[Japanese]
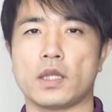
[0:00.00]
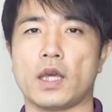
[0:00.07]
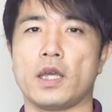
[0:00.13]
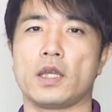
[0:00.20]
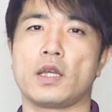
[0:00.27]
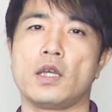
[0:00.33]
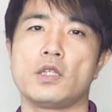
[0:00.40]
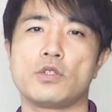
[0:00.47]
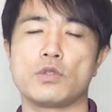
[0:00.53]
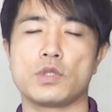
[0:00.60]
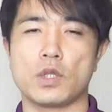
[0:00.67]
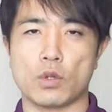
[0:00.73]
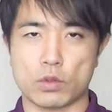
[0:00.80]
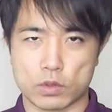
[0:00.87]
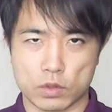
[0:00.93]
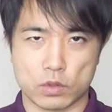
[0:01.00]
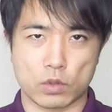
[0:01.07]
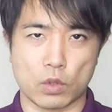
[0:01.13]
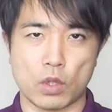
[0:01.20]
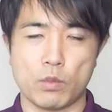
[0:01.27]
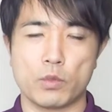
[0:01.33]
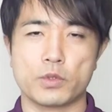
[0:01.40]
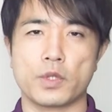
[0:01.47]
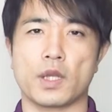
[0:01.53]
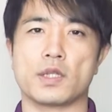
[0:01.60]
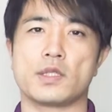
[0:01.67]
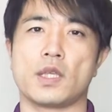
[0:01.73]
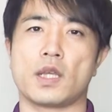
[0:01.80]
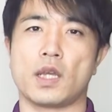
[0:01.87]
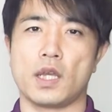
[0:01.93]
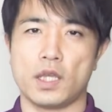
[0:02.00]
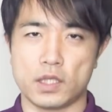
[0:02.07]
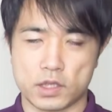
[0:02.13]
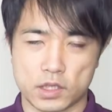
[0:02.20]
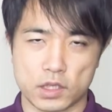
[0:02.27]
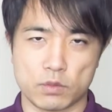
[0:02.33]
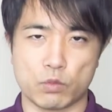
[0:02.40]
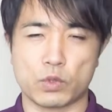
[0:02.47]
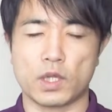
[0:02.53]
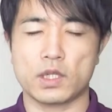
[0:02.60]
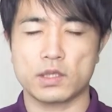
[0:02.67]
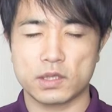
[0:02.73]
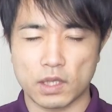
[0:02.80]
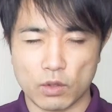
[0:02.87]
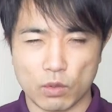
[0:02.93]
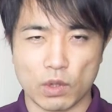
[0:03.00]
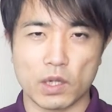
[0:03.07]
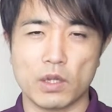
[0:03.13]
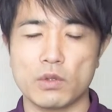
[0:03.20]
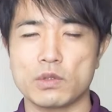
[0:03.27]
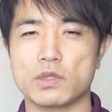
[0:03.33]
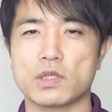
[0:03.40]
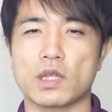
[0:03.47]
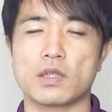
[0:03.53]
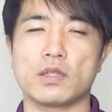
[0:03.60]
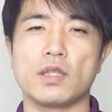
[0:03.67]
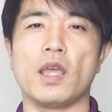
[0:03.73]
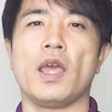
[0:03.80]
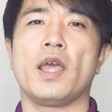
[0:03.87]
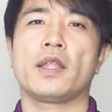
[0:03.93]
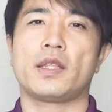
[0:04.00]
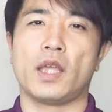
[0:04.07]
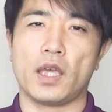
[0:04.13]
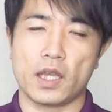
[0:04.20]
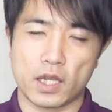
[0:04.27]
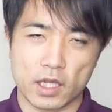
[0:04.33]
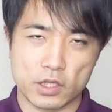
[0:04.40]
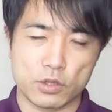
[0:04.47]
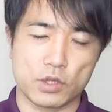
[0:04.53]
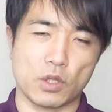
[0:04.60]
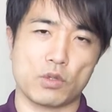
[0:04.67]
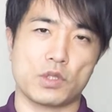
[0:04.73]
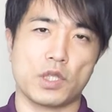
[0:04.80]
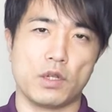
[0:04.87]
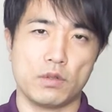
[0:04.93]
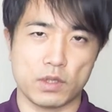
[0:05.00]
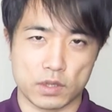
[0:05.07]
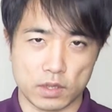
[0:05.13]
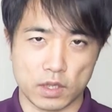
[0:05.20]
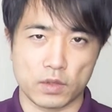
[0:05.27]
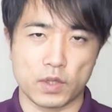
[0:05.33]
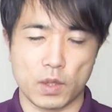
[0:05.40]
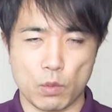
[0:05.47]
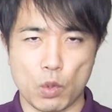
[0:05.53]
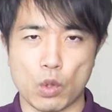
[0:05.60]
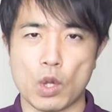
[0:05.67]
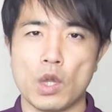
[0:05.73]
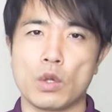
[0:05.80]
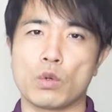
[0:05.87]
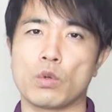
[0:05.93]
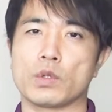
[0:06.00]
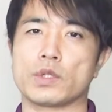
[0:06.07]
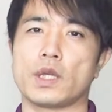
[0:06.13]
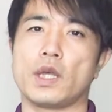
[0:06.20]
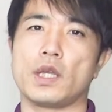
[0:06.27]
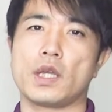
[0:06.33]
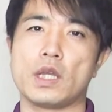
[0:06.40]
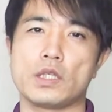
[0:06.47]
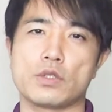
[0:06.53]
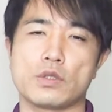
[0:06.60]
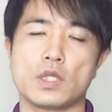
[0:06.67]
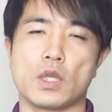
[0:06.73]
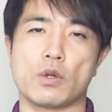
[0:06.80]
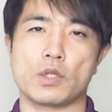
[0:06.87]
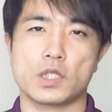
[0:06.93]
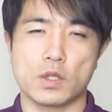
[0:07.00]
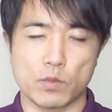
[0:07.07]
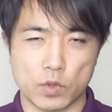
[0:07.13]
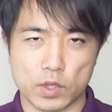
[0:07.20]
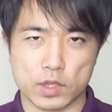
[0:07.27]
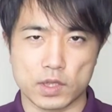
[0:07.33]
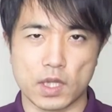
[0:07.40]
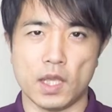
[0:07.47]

体外受精をすると、もうそれが世界いちい、もうたくさんお金を使って体外受精をしているんですね。でもこの体外受精をしてもです